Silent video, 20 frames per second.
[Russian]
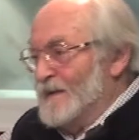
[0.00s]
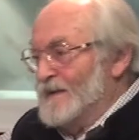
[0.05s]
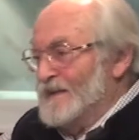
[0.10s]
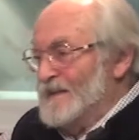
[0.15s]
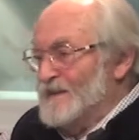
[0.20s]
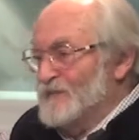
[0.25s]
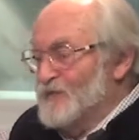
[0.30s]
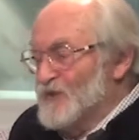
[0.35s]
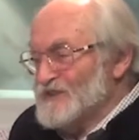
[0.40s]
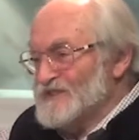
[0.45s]

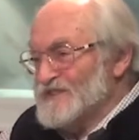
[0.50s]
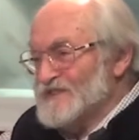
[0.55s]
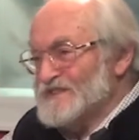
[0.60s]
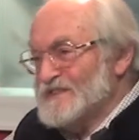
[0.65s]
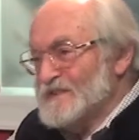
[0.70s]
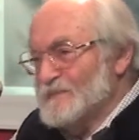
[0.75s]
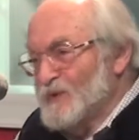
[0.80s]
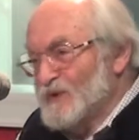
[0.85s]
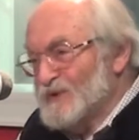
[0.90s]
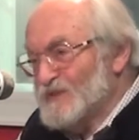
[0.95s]
И возле
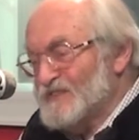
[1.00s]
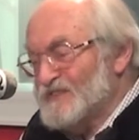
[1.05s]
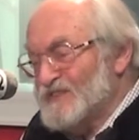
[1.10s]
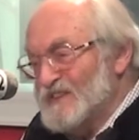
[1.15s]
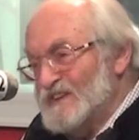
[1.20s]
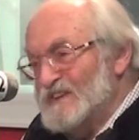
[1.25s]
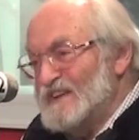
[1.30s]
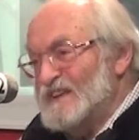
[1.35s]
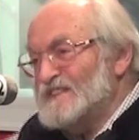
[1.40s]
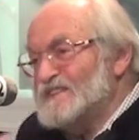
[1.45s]

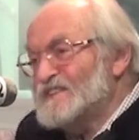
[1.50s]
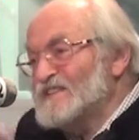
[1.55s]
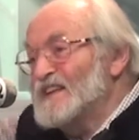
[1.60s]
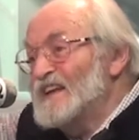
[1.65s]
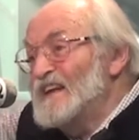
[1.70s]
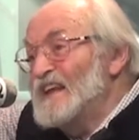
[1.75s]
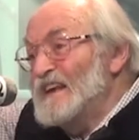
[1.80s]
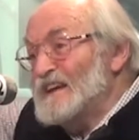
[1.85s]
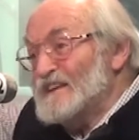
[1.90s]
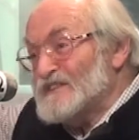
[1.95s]
Семеновки есть
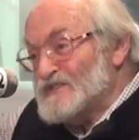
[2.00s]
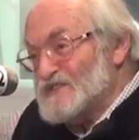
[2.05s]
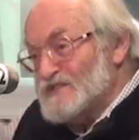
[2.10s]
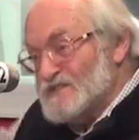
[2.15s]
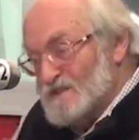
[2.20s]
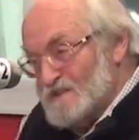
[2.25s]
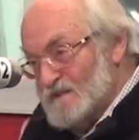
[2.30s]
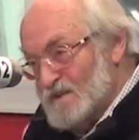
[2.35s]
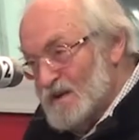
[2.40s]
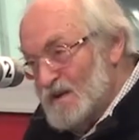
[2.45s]

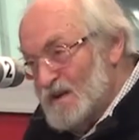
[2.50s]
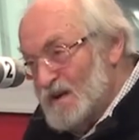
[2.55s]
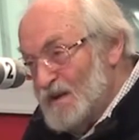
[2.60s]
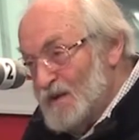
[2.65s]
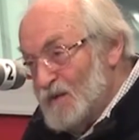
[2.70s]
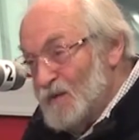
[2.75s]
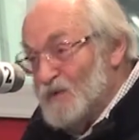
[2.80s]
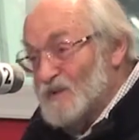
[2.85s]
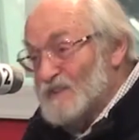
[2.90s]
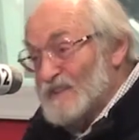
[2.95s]
лес.
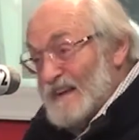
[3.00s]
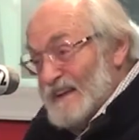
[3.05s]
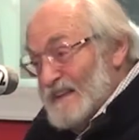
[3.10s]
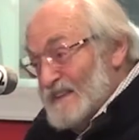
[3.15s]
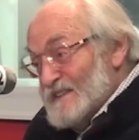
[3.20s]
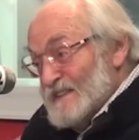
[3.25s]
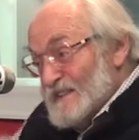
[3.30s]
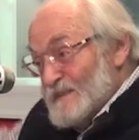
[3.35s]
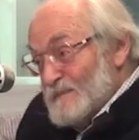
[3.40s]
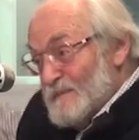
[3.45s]

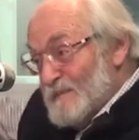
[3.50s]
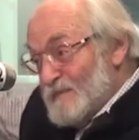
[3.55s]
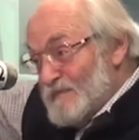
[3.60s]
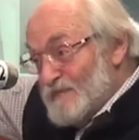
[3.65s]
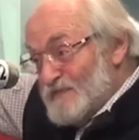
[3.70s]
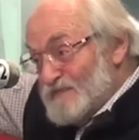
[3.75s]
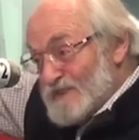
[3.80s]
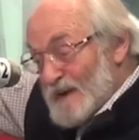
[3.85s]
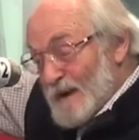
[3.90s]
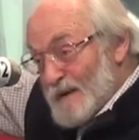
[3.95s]
Украина же
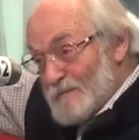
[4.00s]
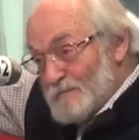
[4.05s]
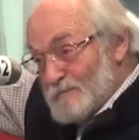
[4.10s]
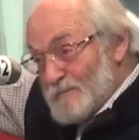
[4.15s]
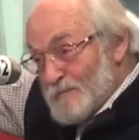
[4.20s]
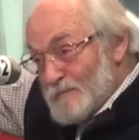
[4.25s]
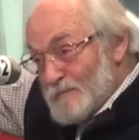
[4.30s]
вся